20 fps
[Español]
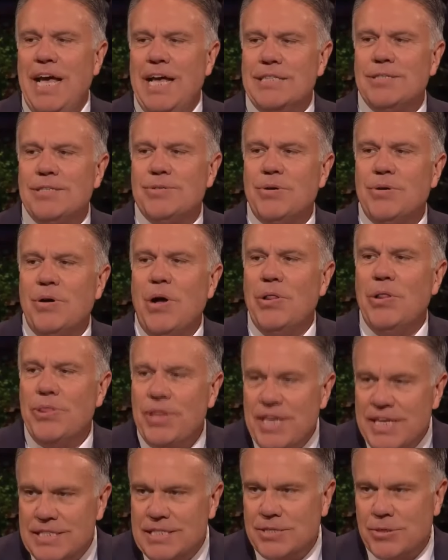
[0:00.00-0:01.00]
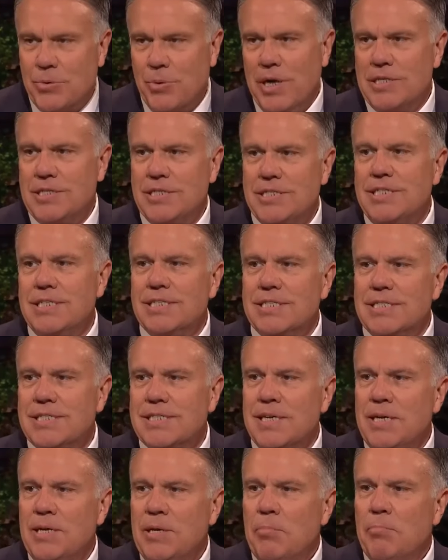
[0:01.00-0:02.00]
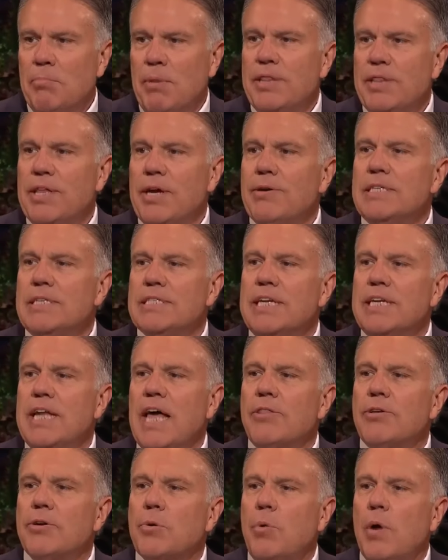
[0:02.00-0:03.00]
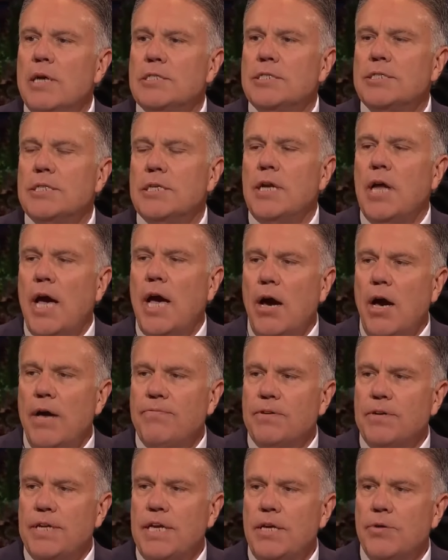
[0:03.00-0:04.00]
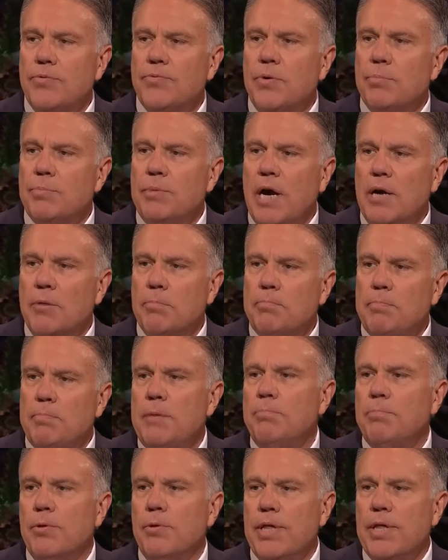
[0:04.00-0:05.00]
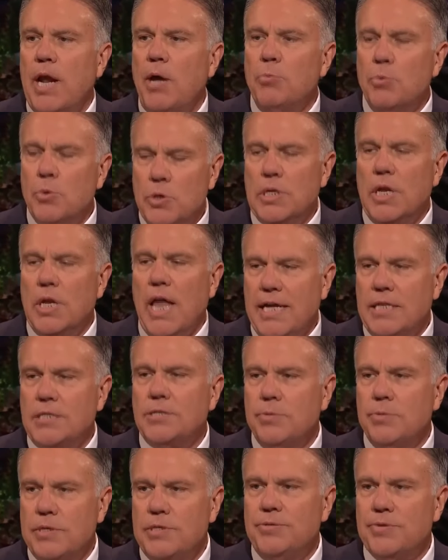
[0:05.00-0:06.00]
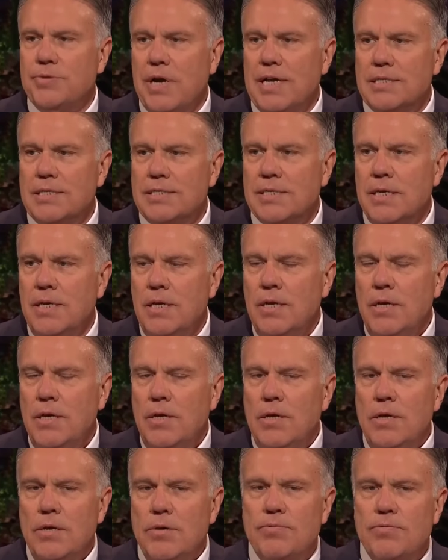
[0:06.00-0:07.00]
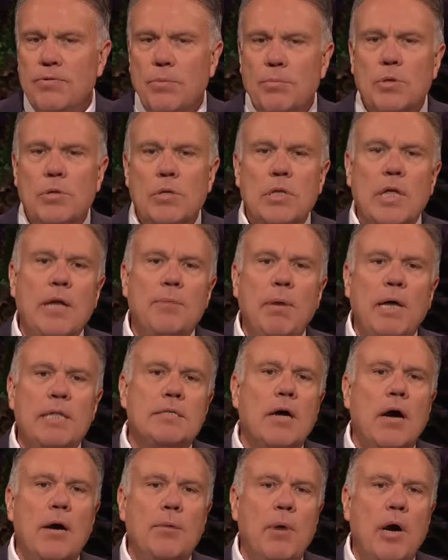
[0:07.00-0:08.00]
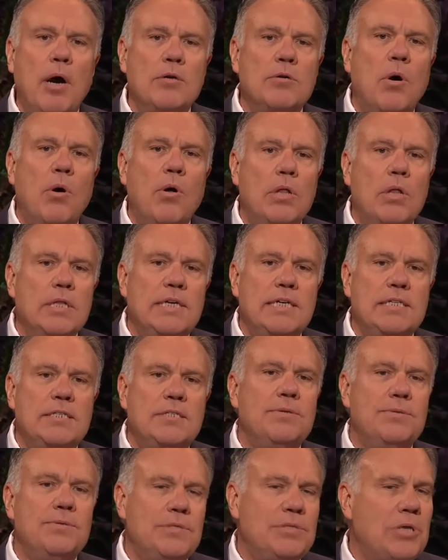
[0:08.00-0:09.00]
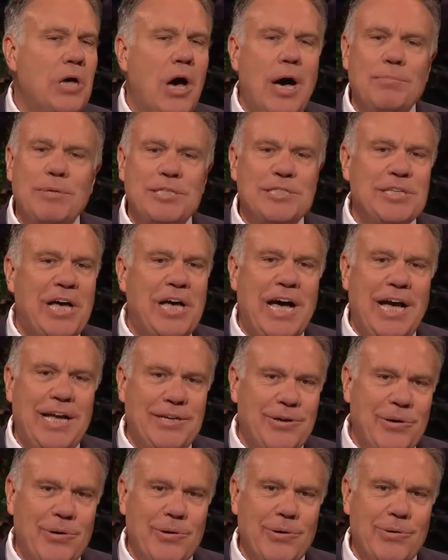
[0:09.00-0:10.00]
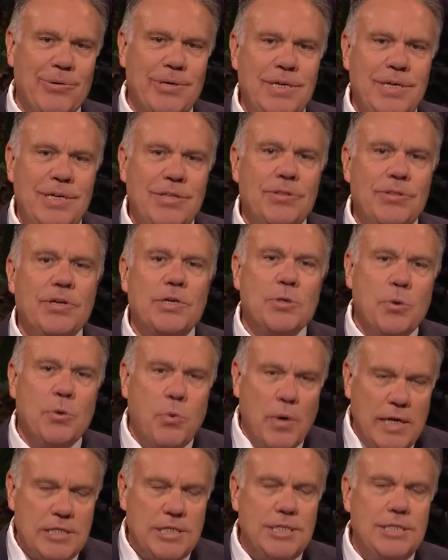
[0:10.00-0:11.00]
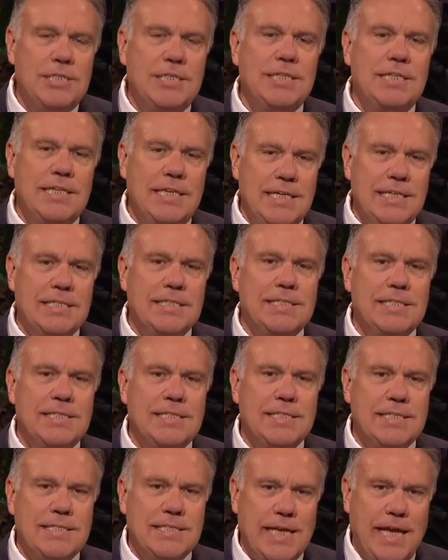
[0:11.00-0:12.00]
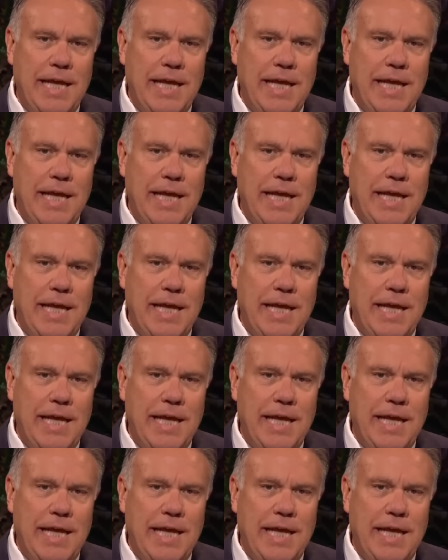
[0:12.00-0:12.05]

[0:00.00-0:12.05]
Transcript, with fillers: Hoy no tenemos tiempo para responder estas preguntas, pero hay otra pregunta que se hacen los jóvenes y que quisiera tratar. Desde Mongolia hasta Idaho en los Estados Unidos, la pregunta es la misma.